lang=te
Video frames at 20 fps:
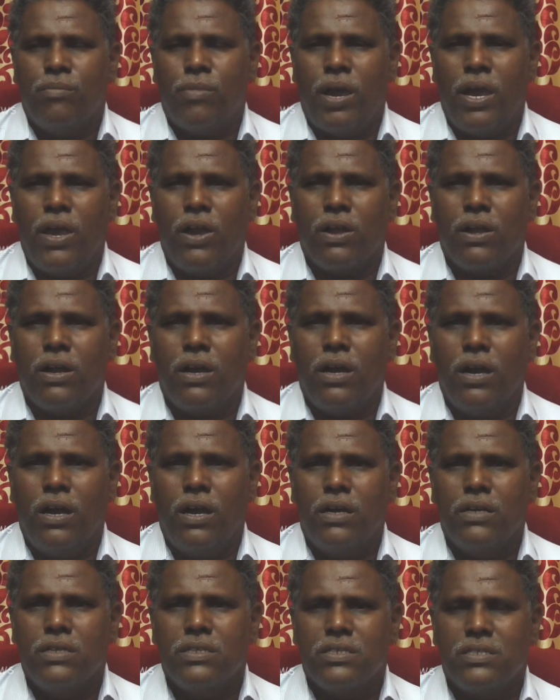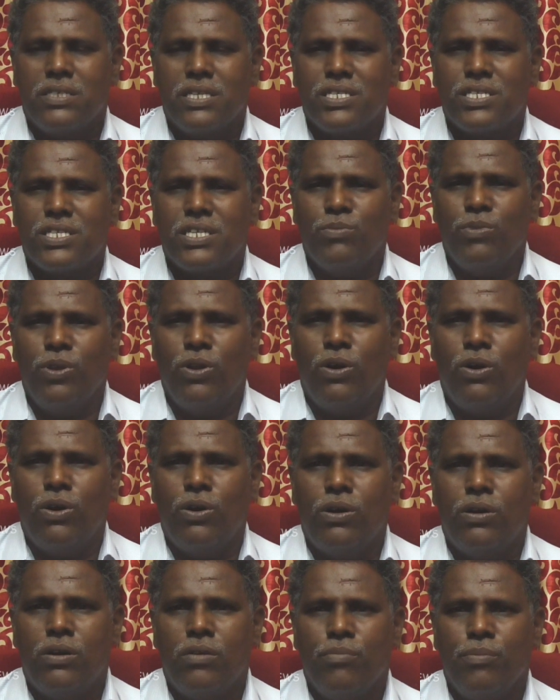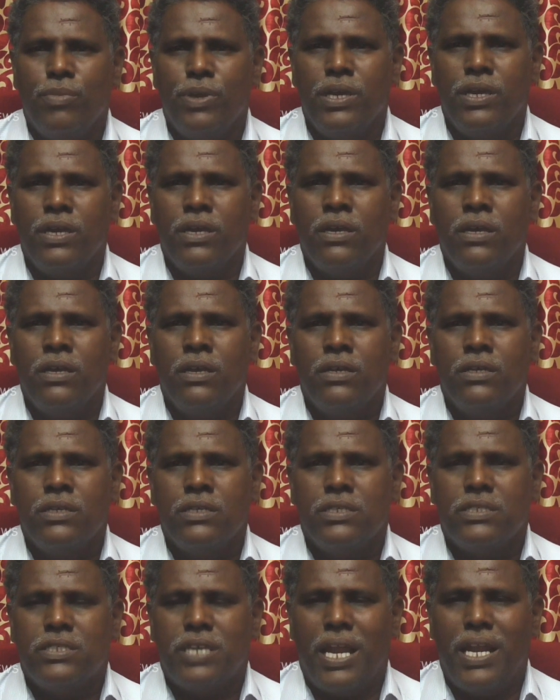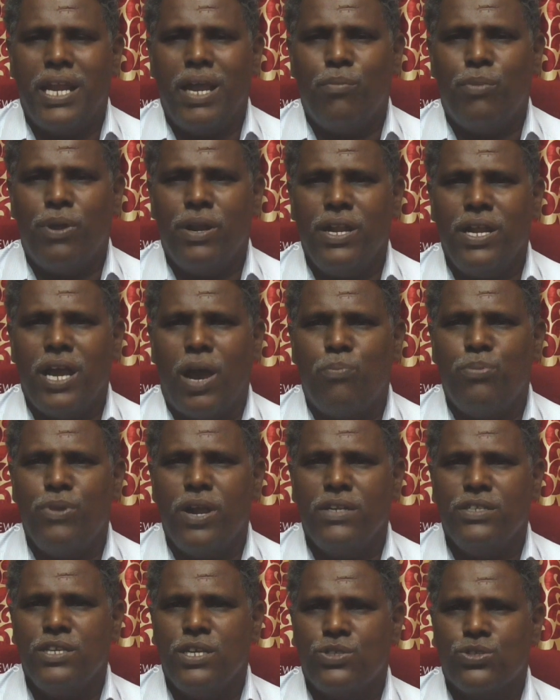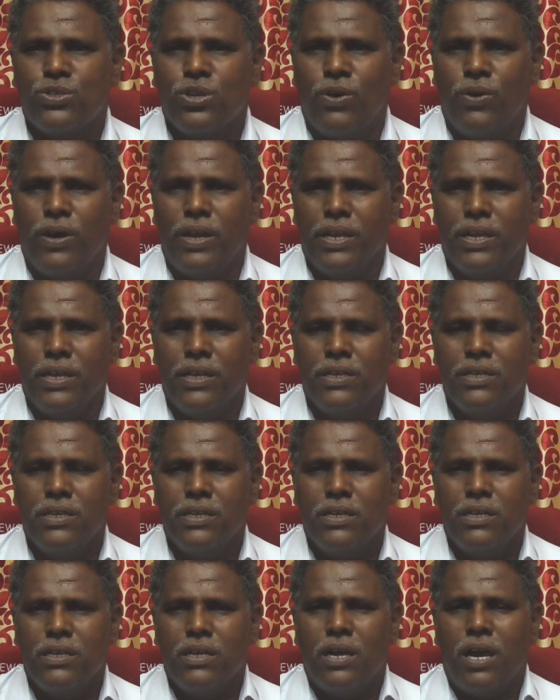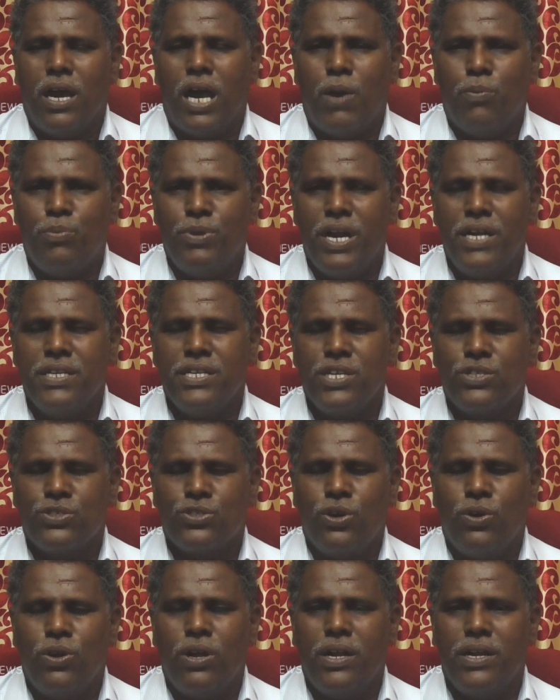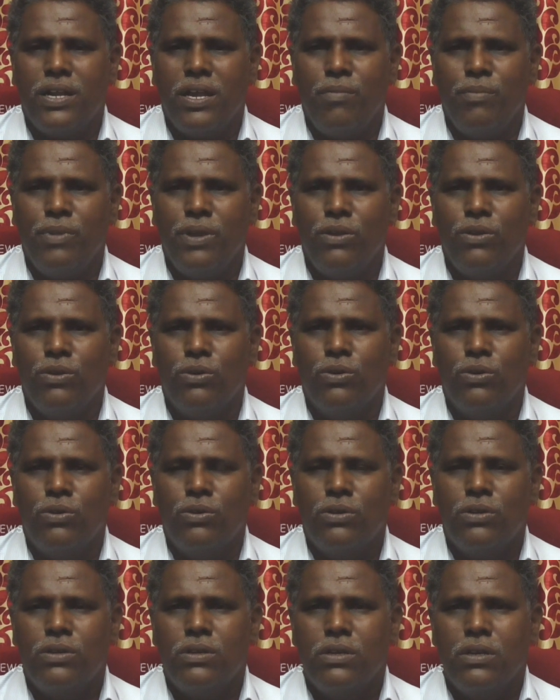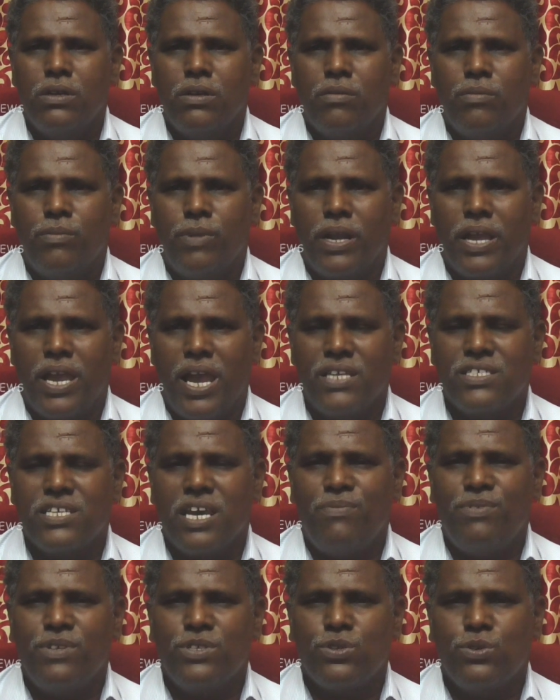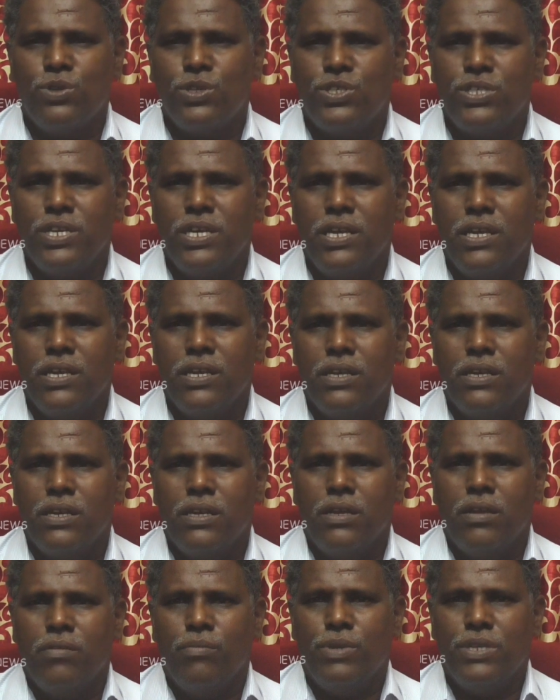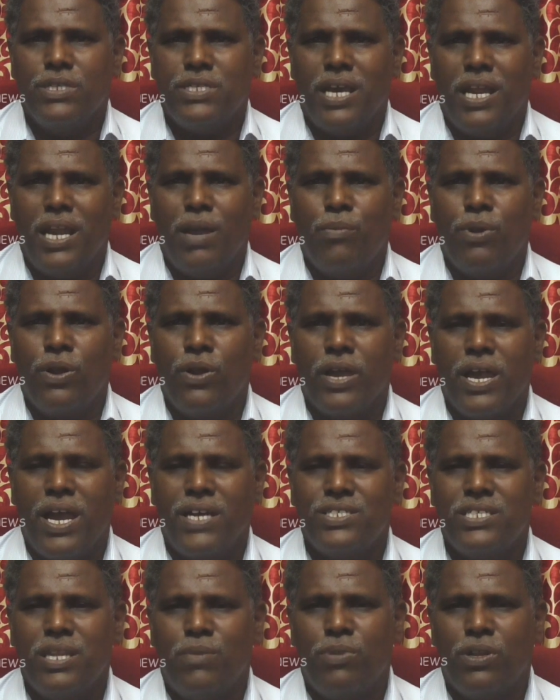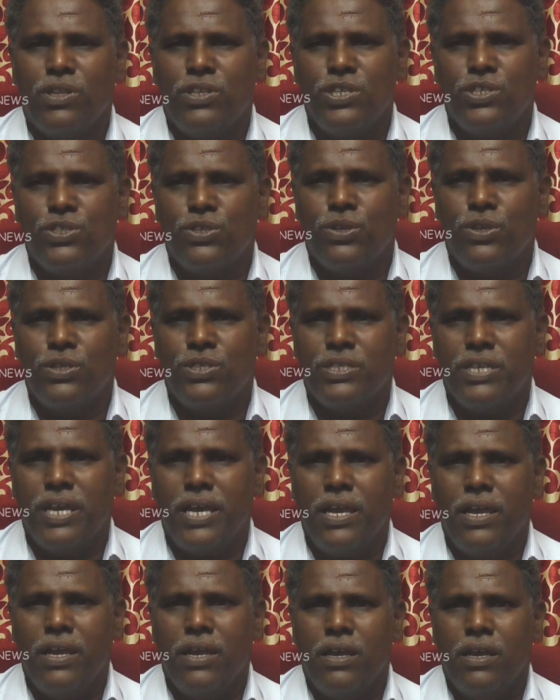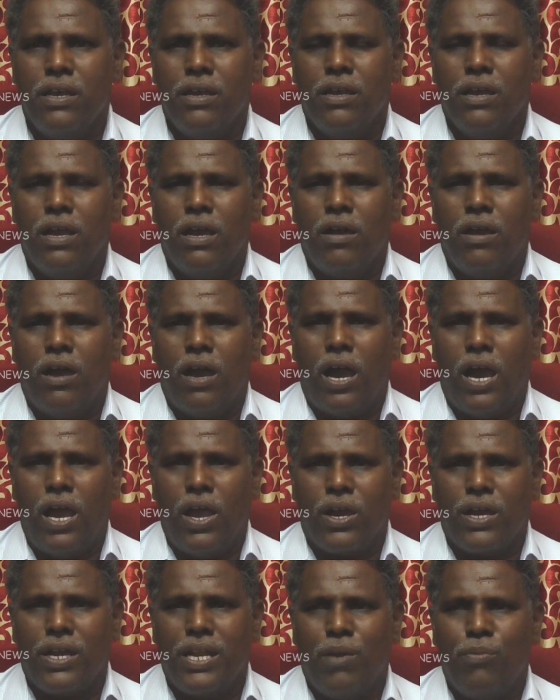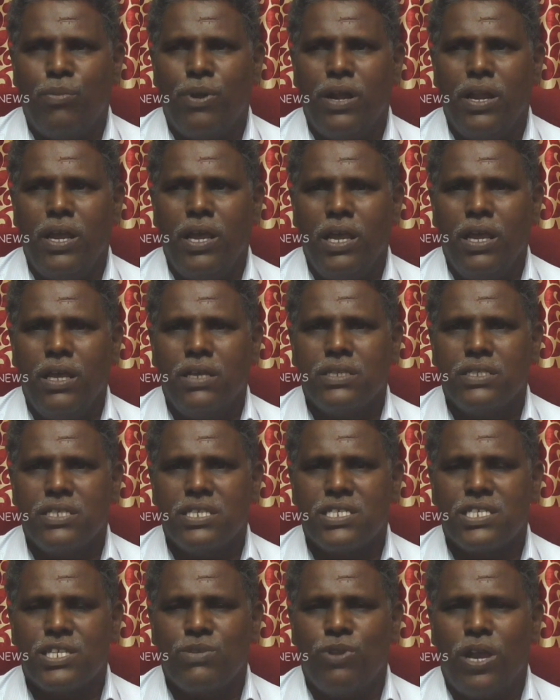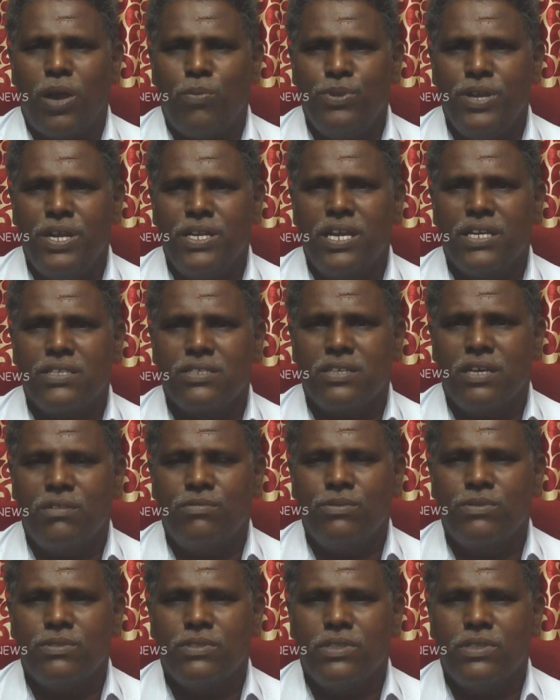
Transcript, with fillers: మా యొక్క సిస్టంలో మీ సెల్ నెంబర్ని అప్డేట్ చేసుకోవాలి అప్డేట్ చేసుకోవాలంటే మీరు మరి గ్యాస్ ఆఫీస్కి వచ్చి మీ సెల్ నెంబర్ గ్యాస్ నెంబర్ తీసుకుని వస్తే ఆ యొక్క నెంబర్ని ఈ సిస్టంలో అప్డేట్ చేస్తాం